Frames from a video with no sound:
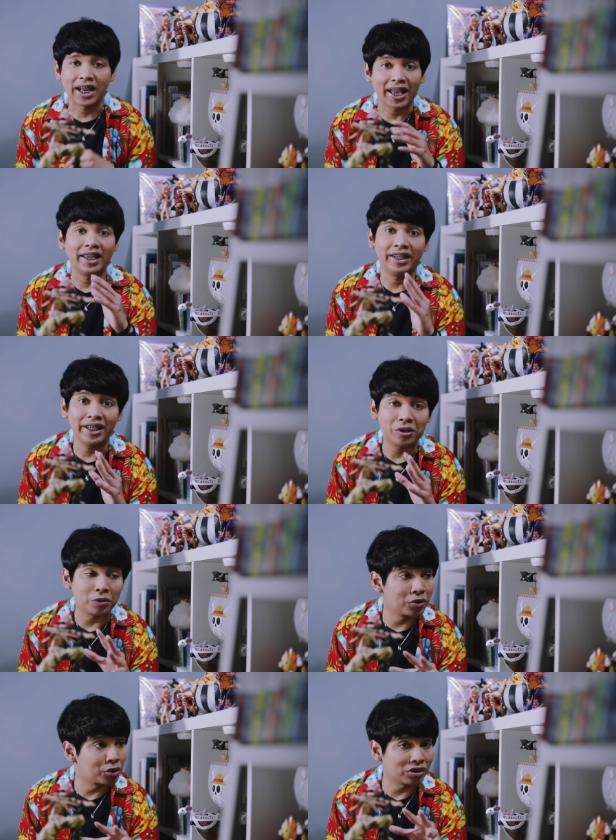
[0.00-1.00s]
Nah ini
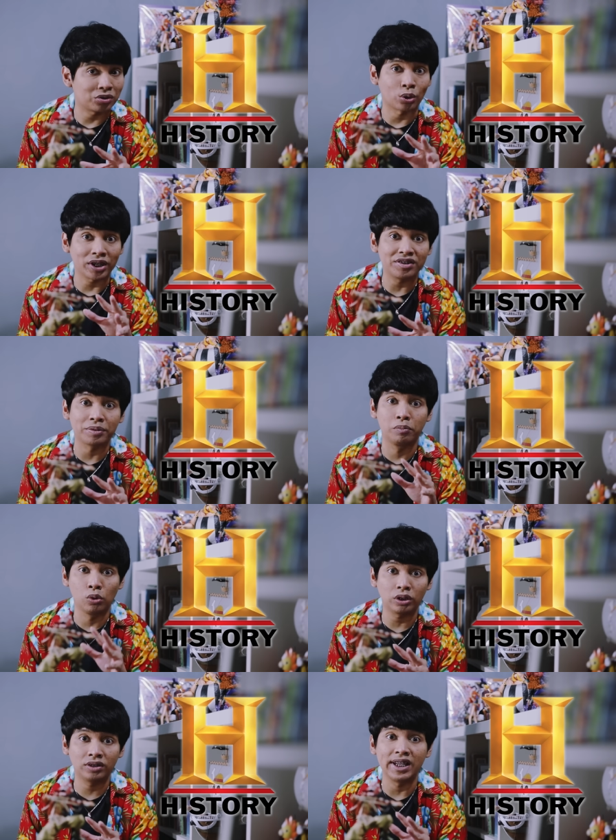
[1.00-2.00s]
kalau menurut histori
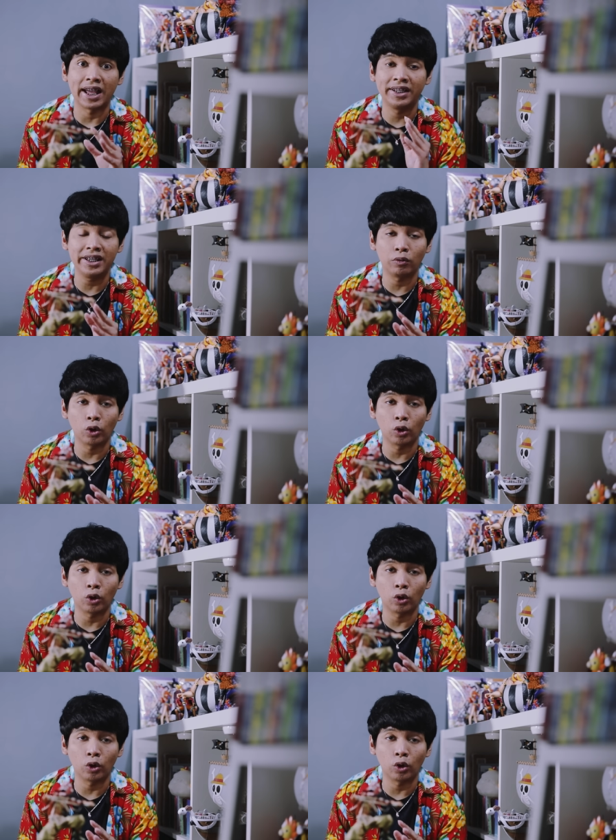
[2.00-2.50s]
disebut, jadi